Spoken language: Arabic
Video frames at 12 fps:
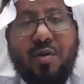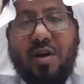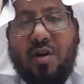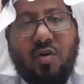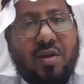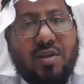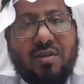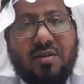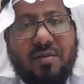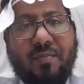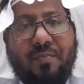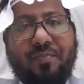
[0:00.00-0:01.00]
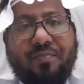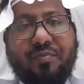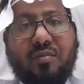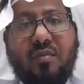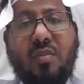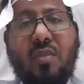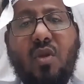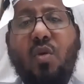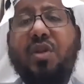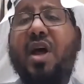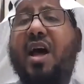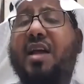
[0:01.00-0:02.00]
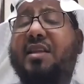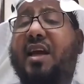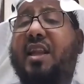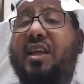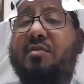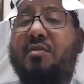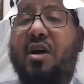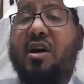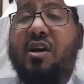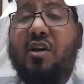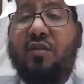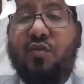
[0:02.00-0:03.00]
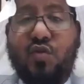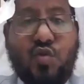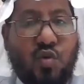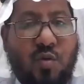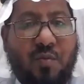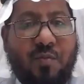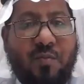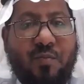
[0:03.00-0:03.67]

ماذا يريد الله عز وجل ما هو المعنى يدخل في الإسلام